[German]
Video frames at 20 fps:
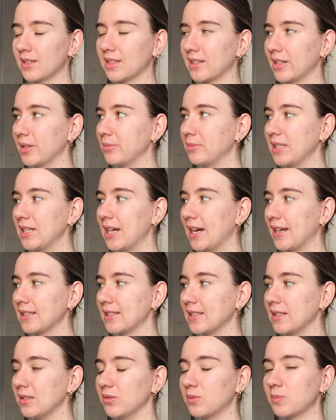Ich glaube, die
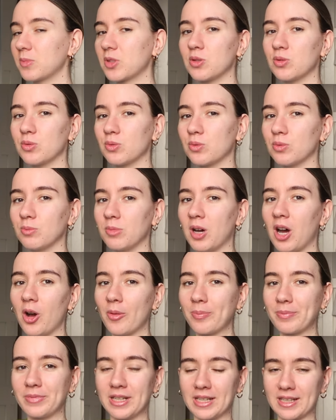hat den Umzug
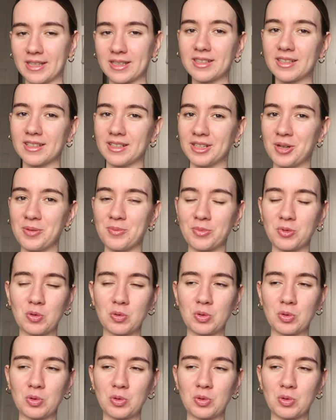überhaupt nicht ähm,